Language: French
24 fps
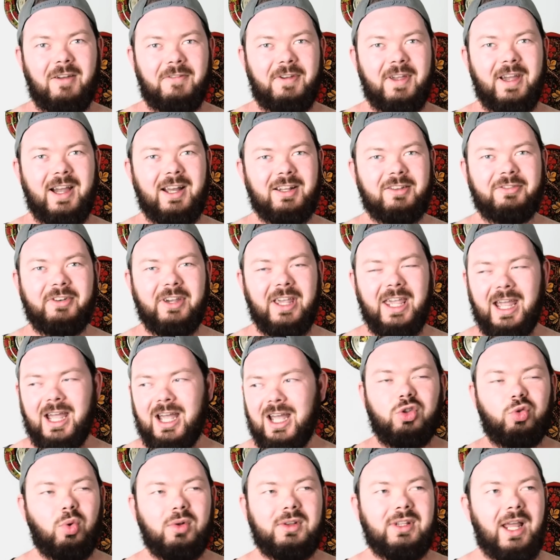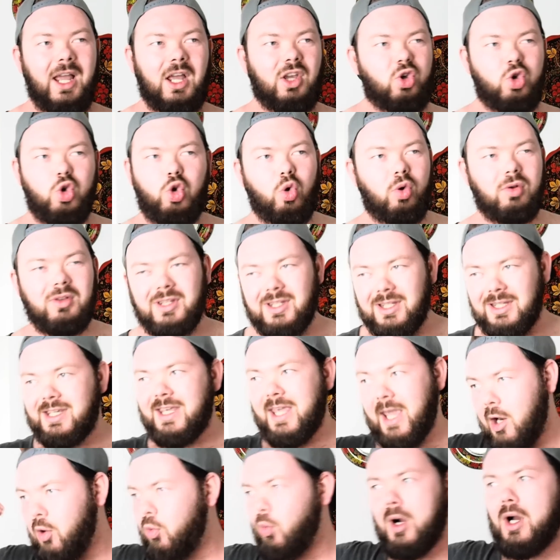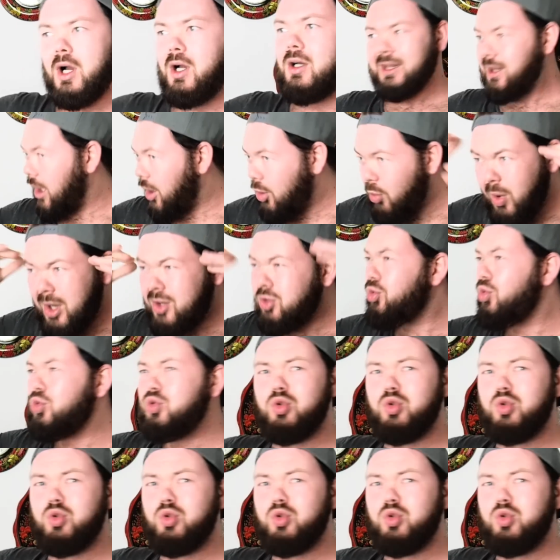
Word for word: Ferrat, frère, toi, t'es un kurde qui est loin. T'es loin de nous